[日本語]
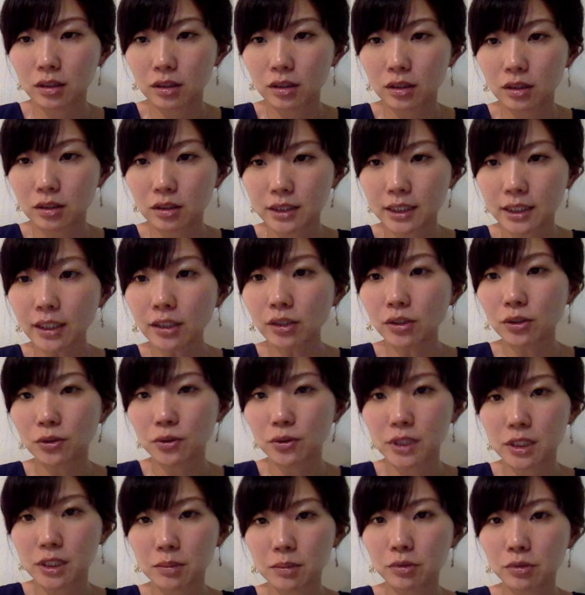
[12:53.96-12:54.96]
ちゃんと
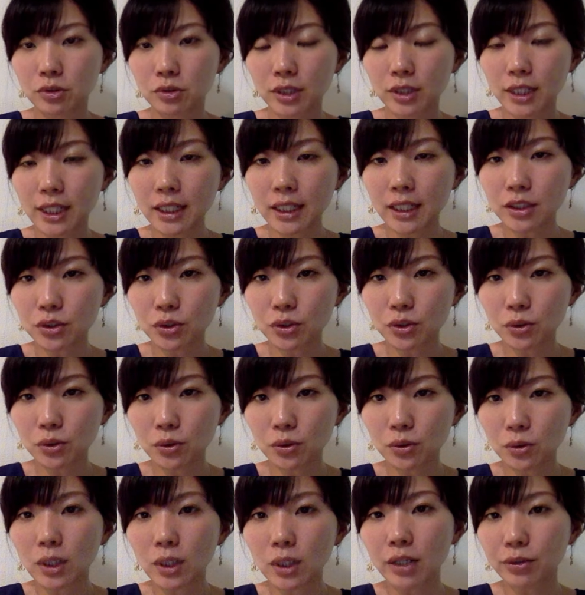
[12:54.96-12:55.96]
自分の現状
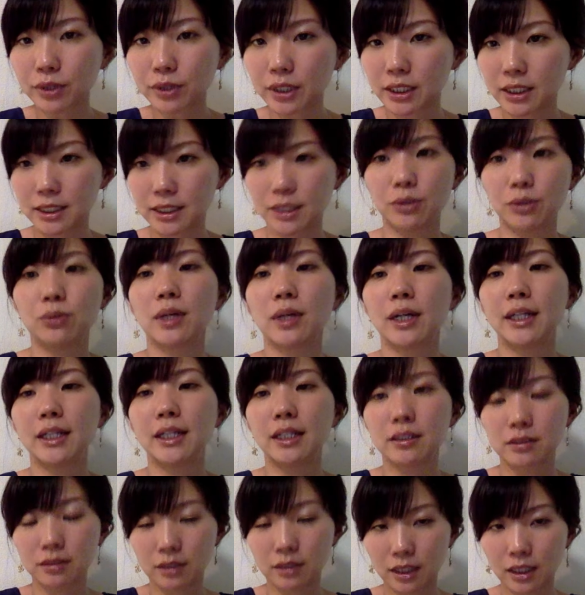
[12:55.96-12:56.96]
を確認した方がいい
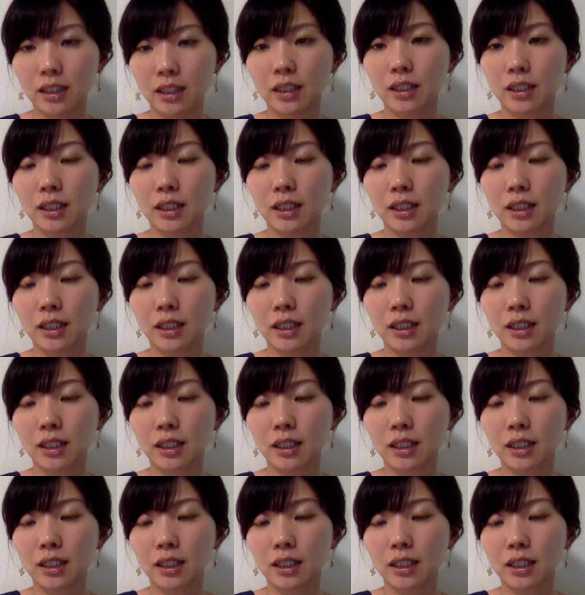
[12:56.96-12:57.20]
ですね。